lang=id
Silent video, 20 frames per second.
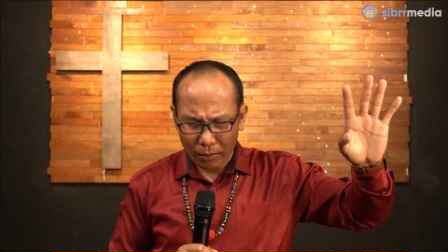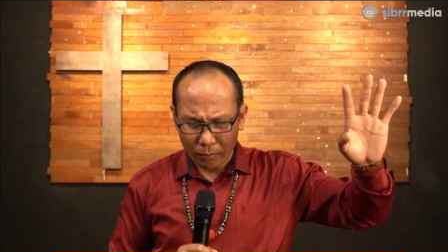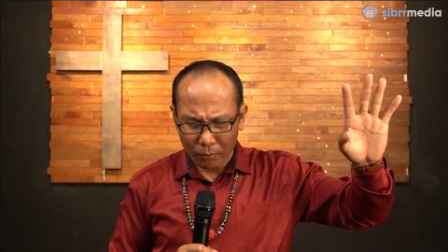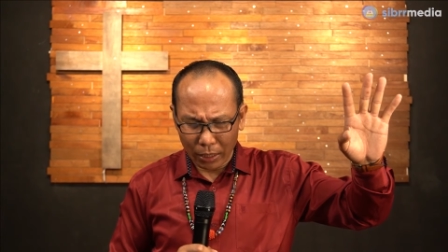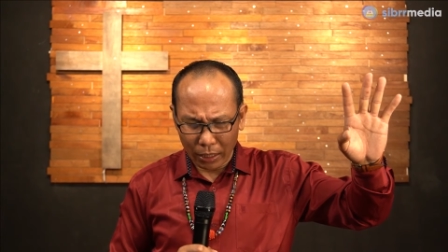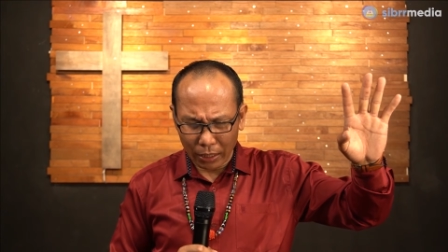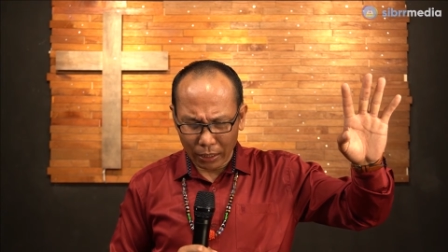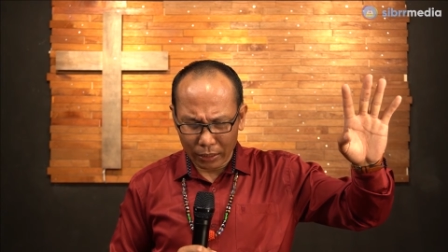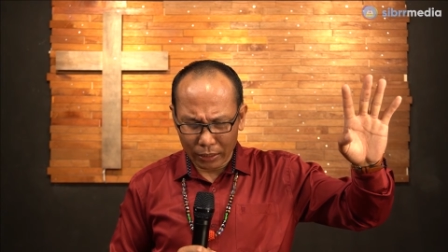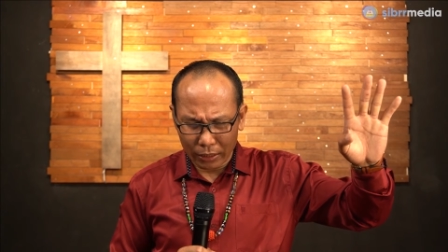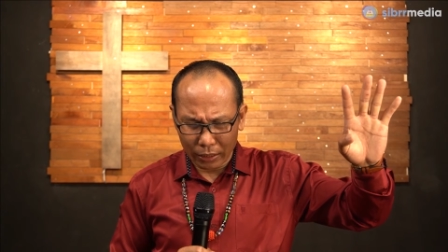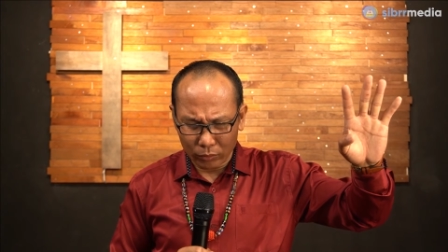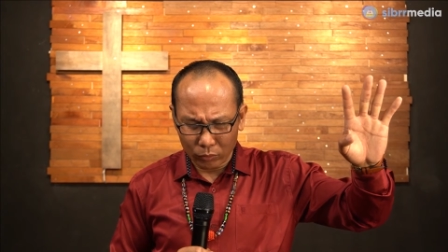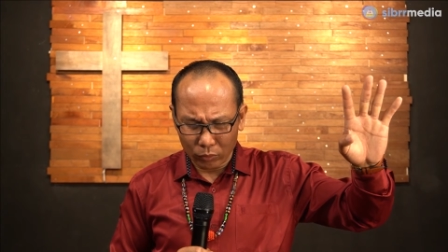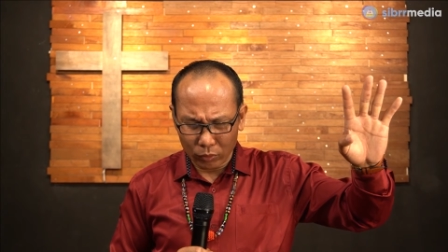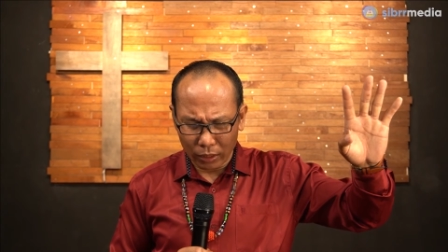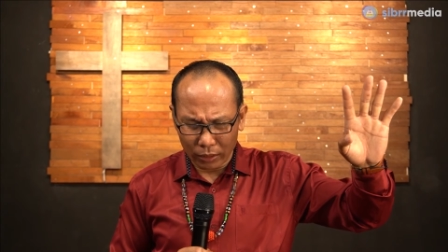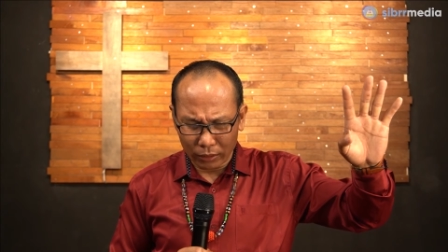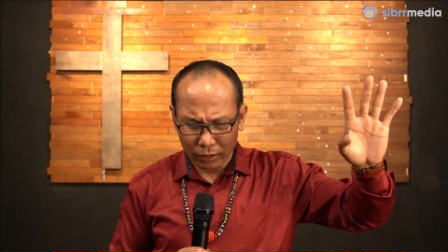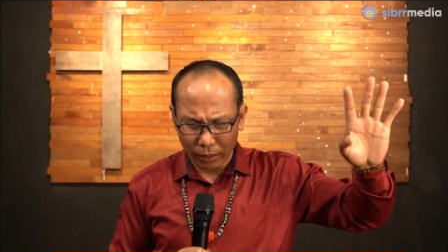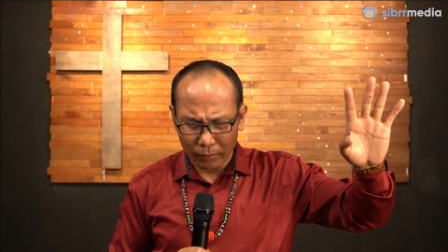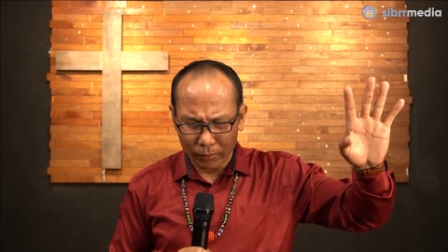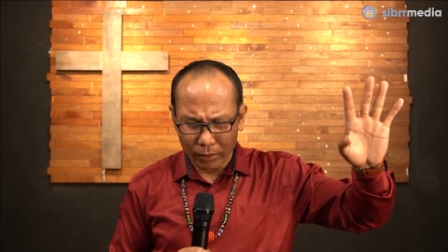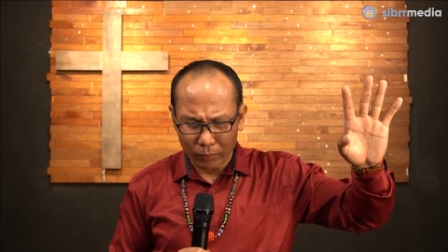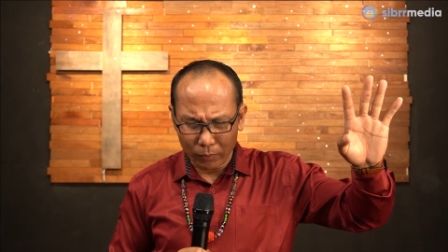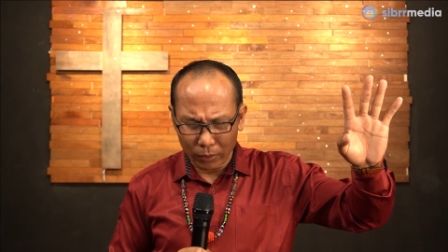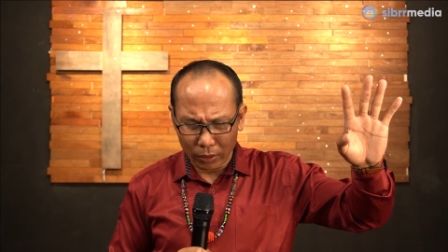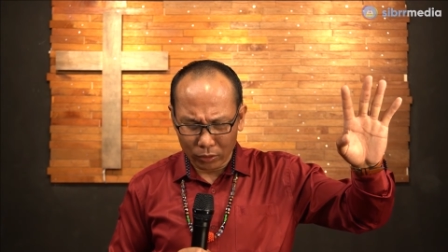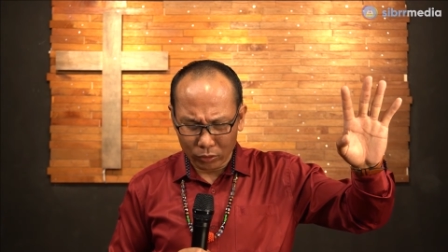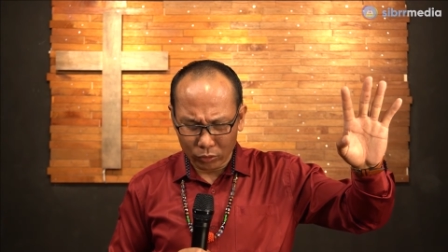Bahkan ya Tuhan
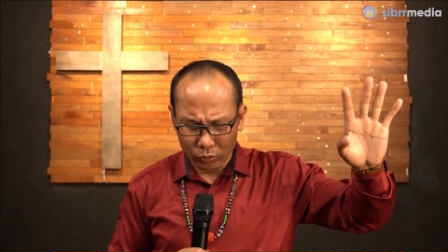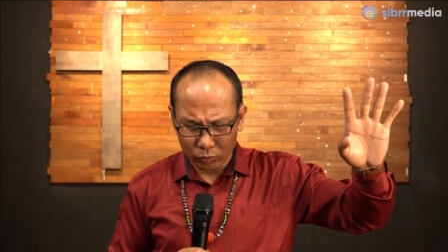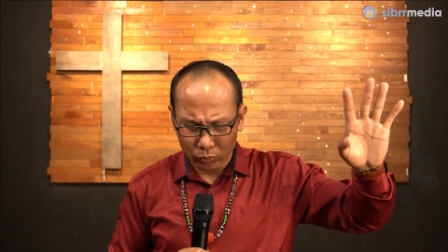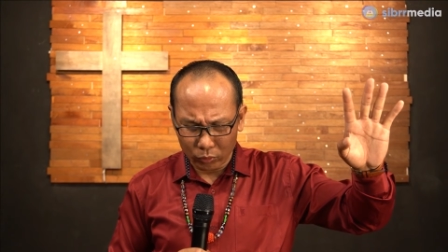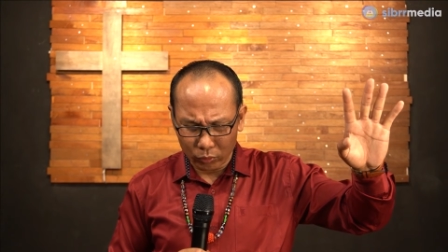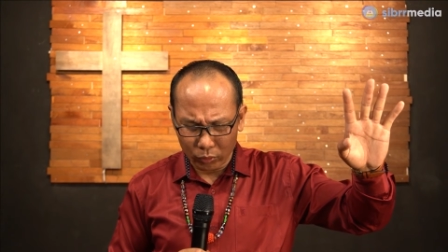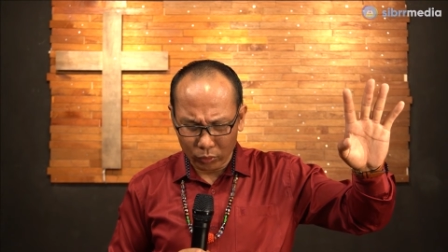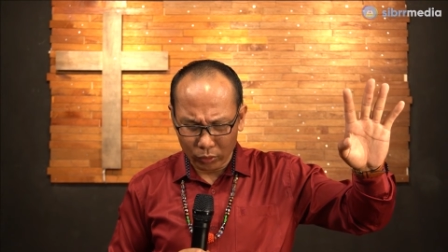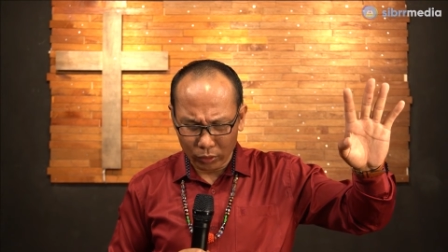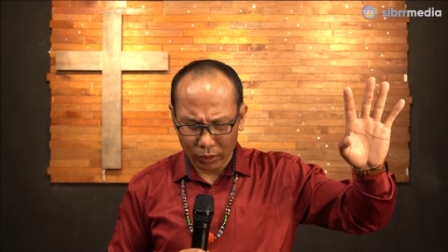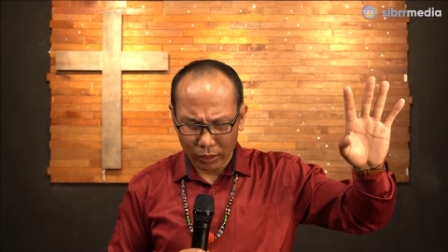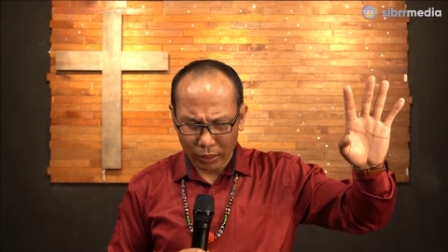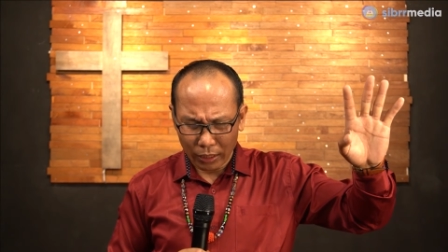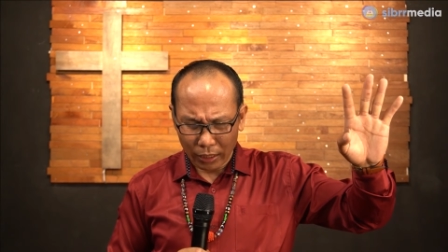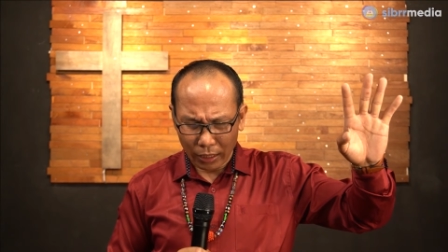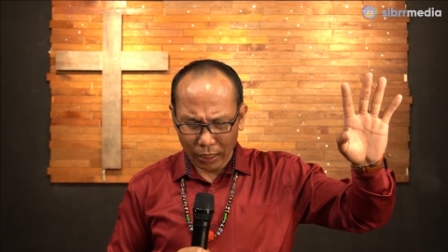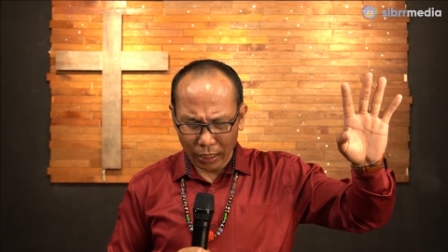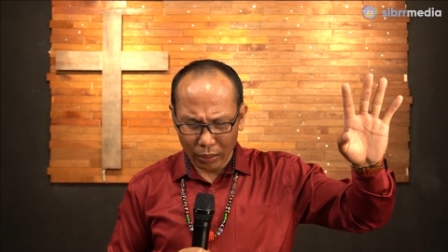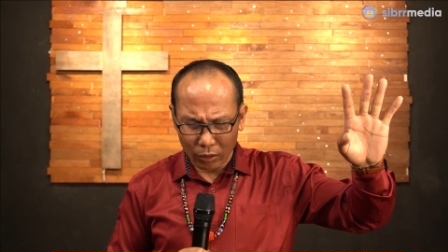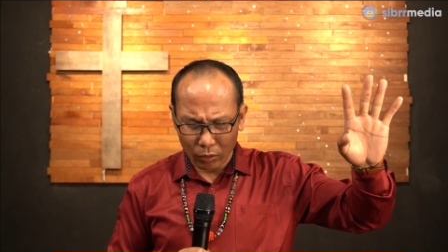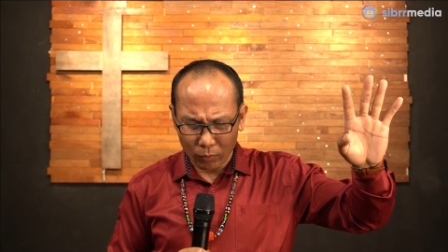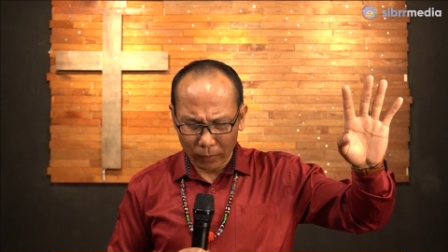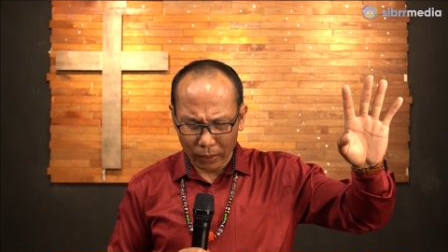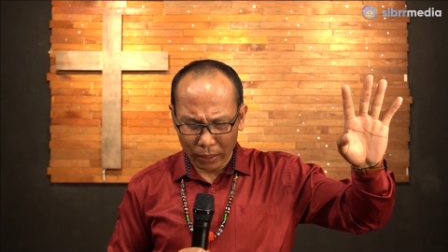kami bersyukur kalau